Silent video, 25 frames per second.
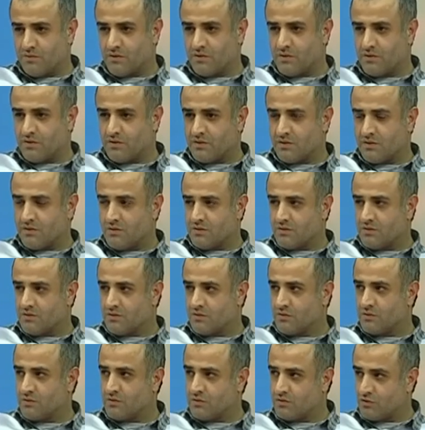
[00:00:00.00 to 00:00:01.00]

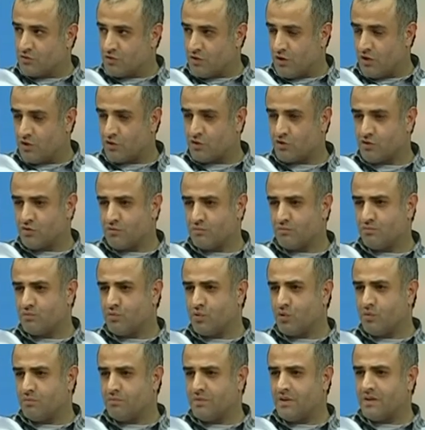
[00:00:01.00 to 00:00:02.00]
E, çalıştığım
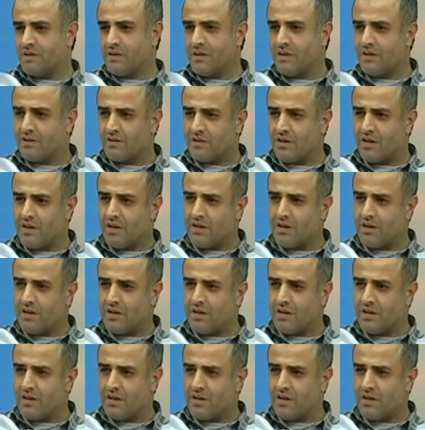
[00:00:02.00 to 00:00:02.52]
bölümde genellikle